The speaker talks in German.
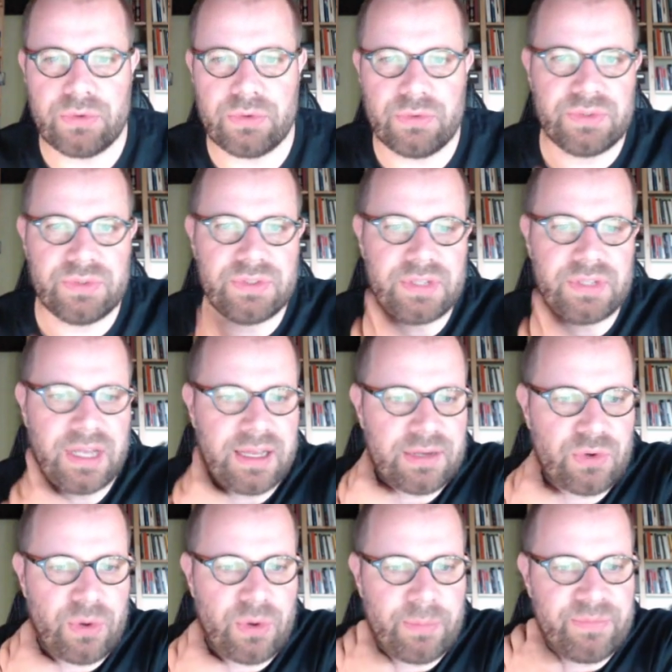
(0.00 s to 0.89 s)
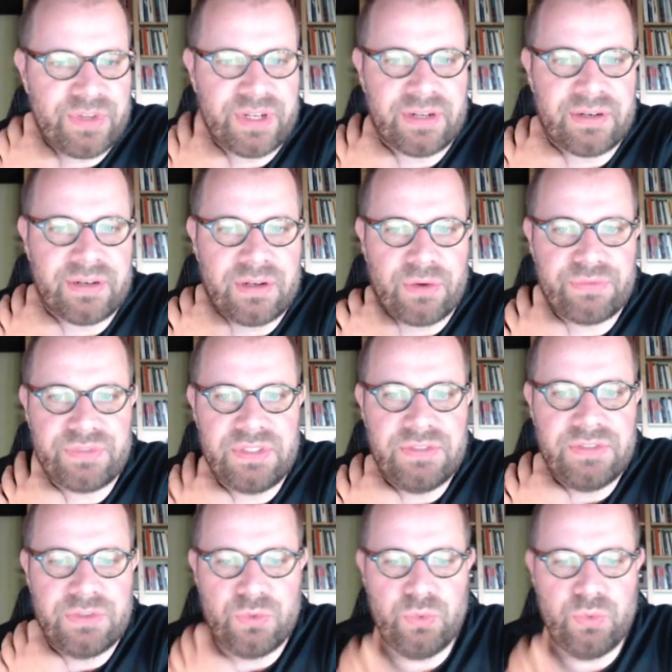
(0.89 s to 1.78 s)
Und da kommen wir dann auf
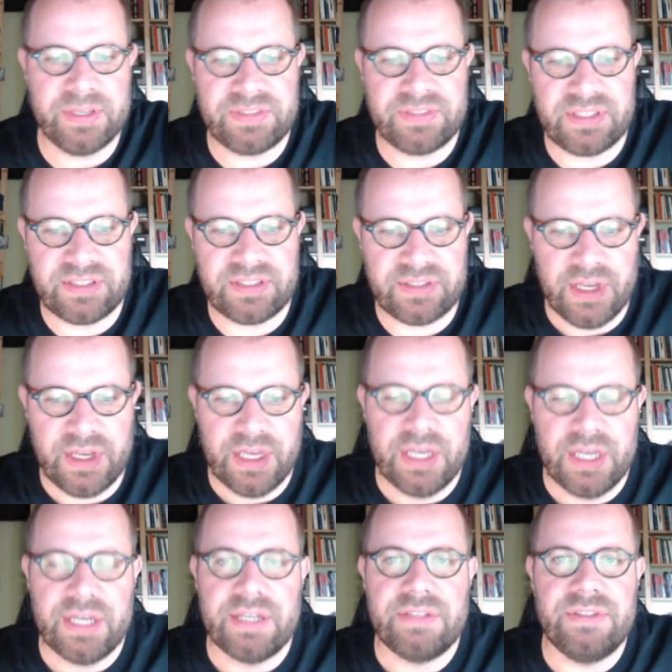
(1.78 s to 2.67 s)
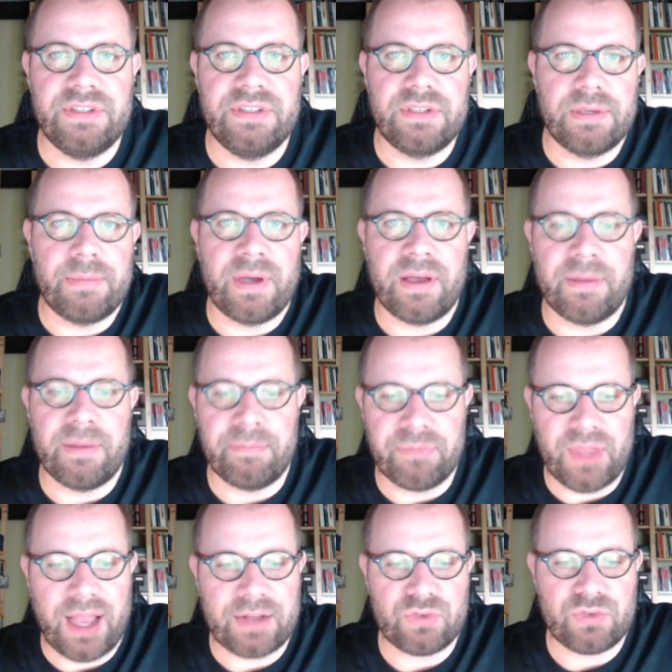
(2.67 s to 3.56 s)
diese Übersicht, die ich immer
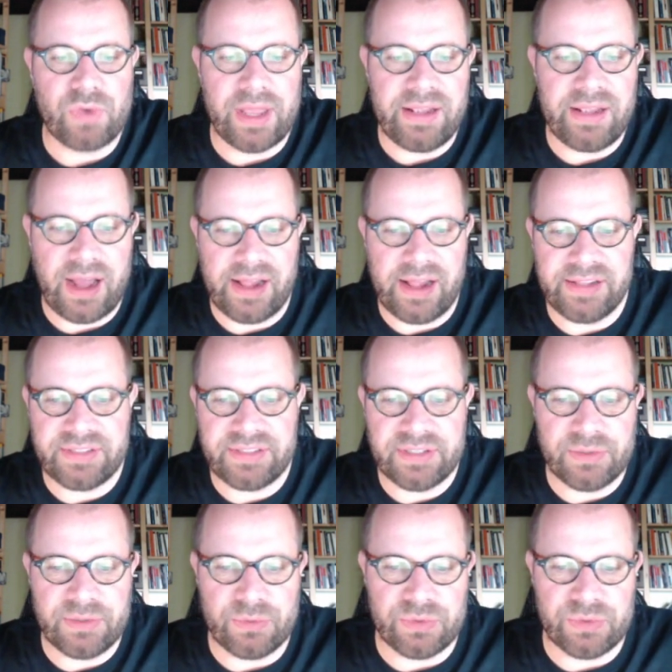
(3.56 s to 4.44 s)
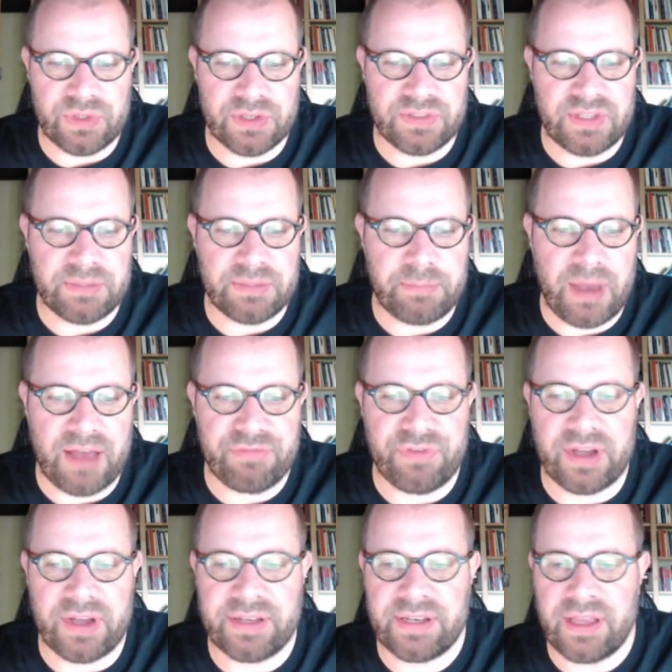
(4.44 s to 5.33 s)
aktuell halte. Und ihr seht,
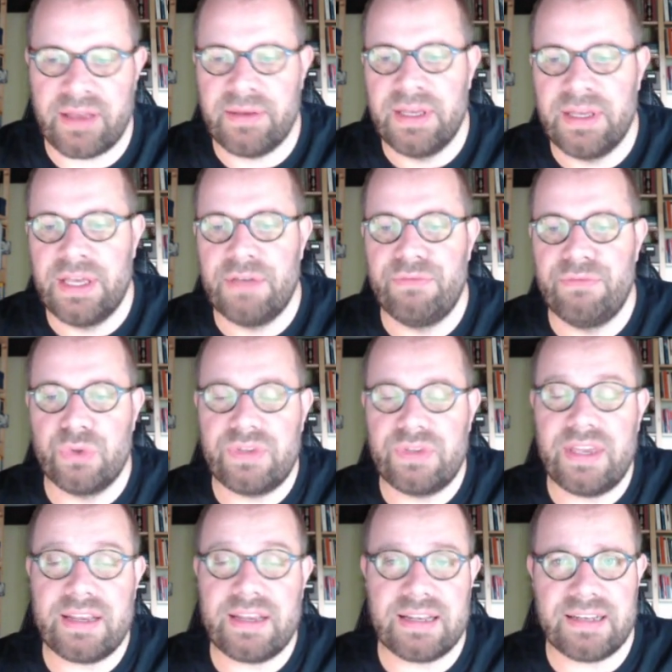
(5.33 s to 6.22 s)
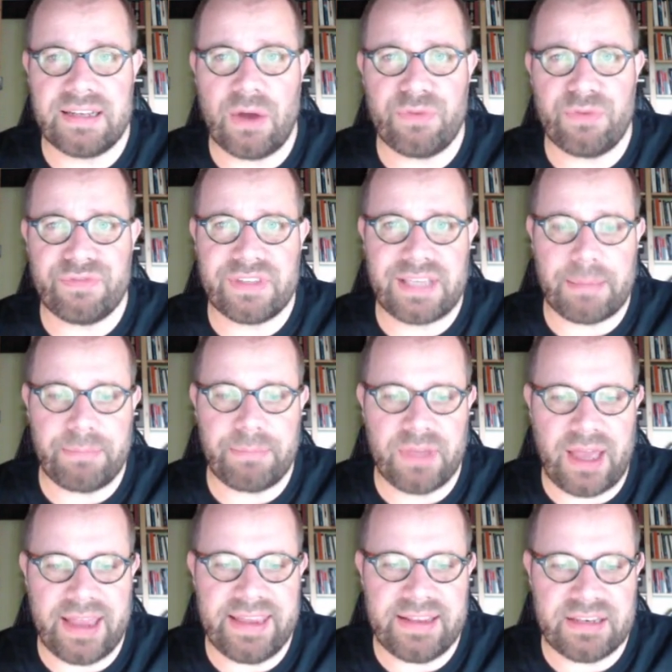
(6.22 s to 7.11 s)
Pathfinder wird täglich laufen. Ich habe
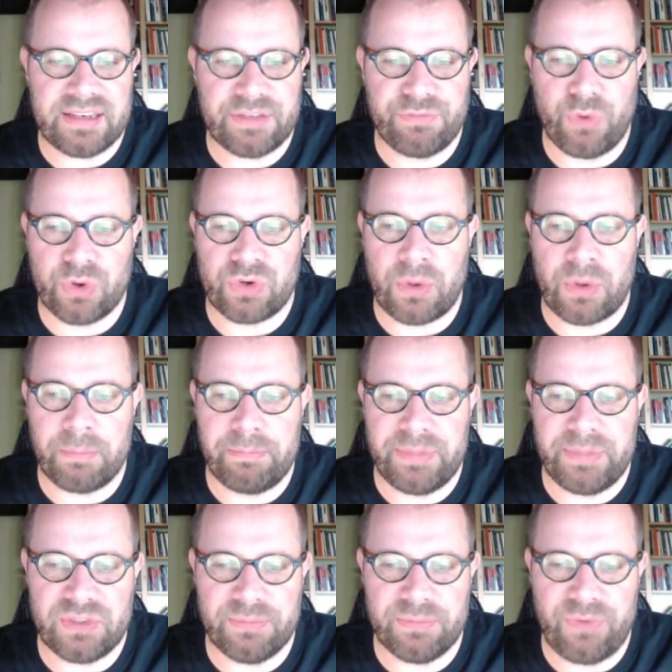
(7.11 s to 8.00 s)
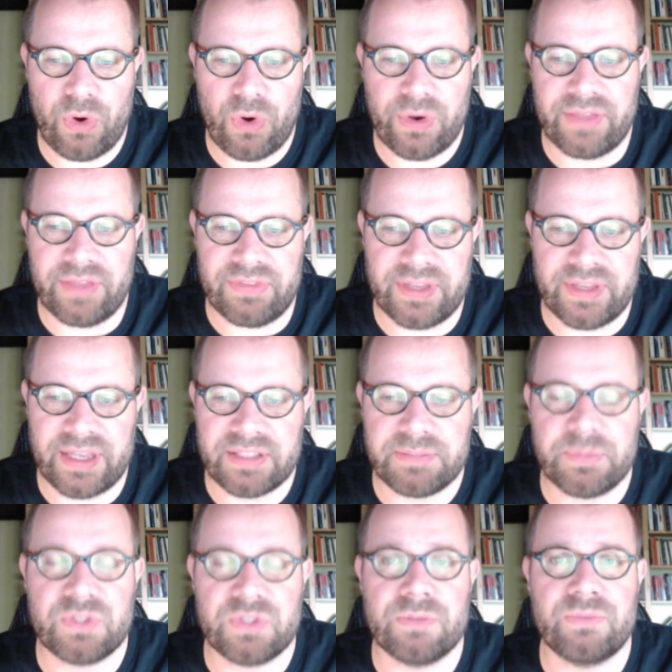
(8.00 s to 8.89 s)
mir eigentlich vorgenommen, bis zum Wochenende,
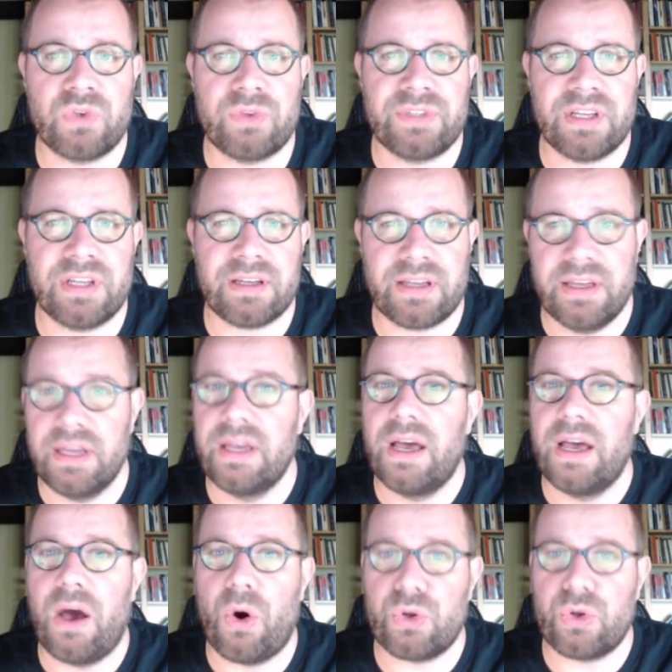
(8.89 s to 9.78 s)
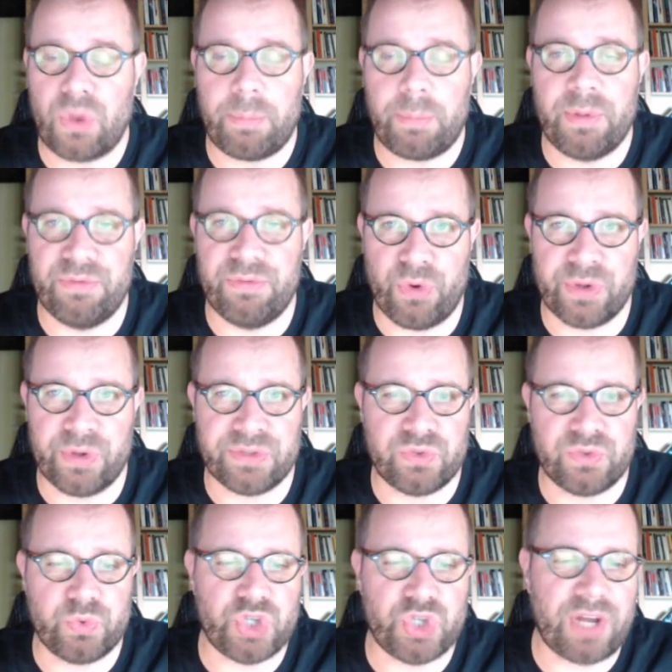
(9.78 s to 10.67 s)
jetzt bis zum Sonntag, auch
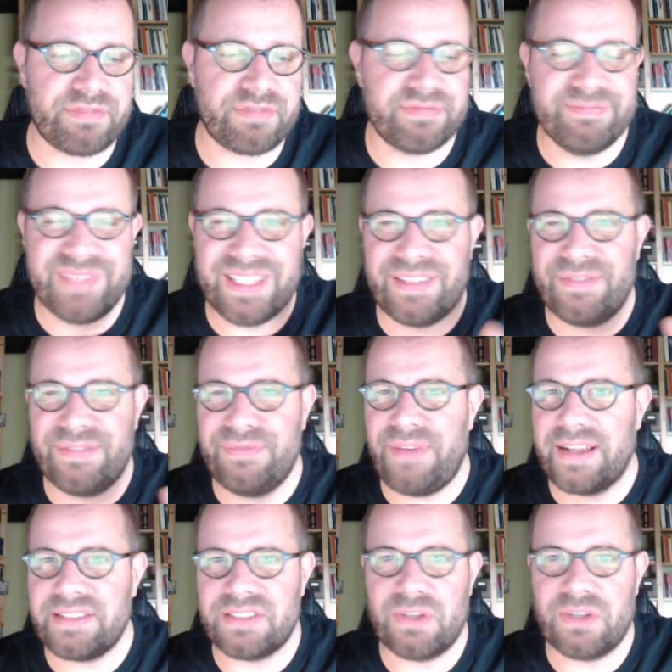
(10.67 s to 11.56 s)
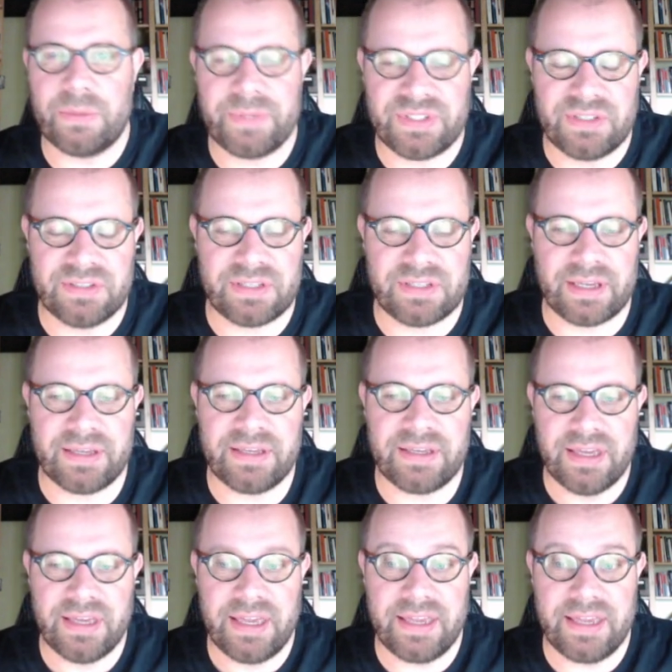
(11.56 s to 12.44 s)
Doppelfolgen zu schaffen. Ich weiß nicht, ob ich es
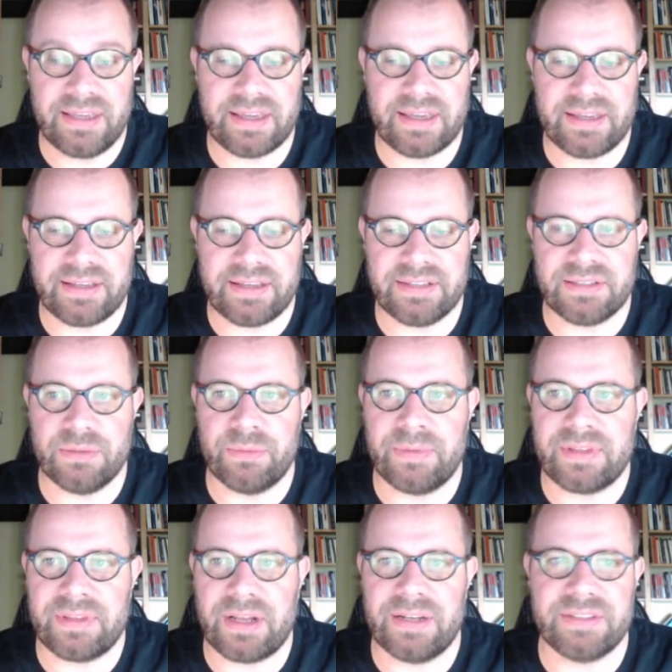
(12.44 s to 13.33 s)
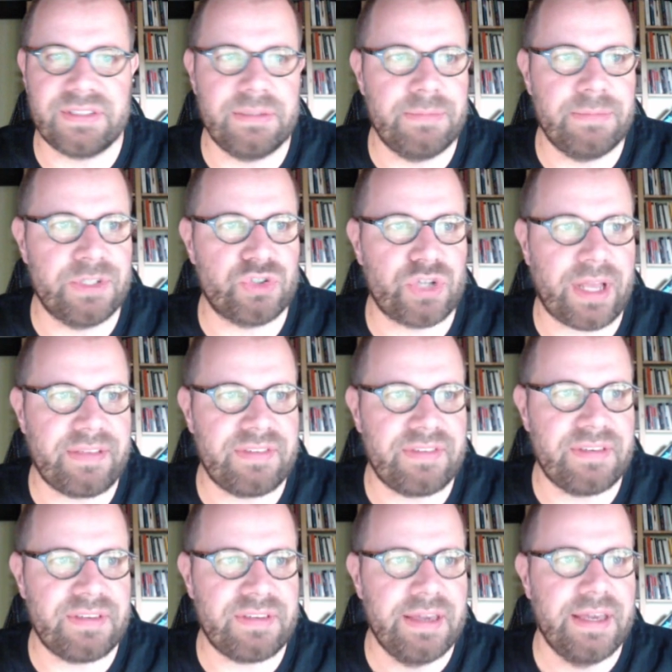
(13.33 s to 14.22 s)
hinkriege. Ist im Moment alles ziemlich
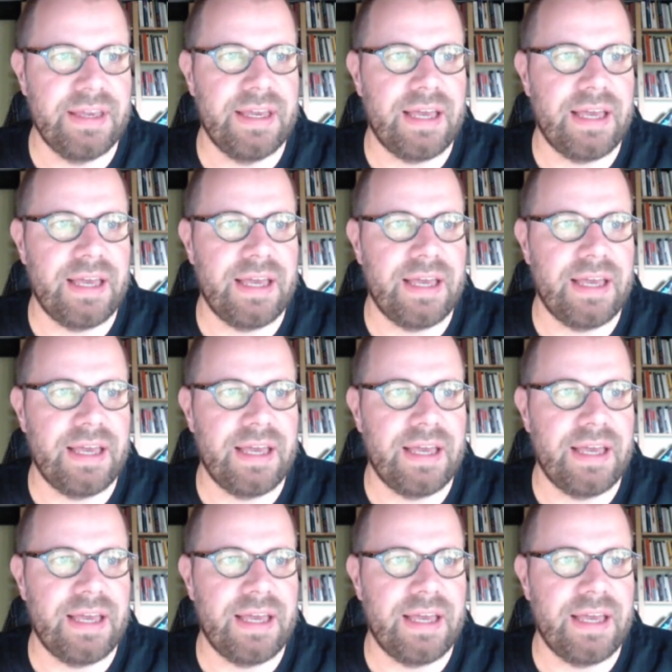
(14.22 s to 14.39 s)
stressig.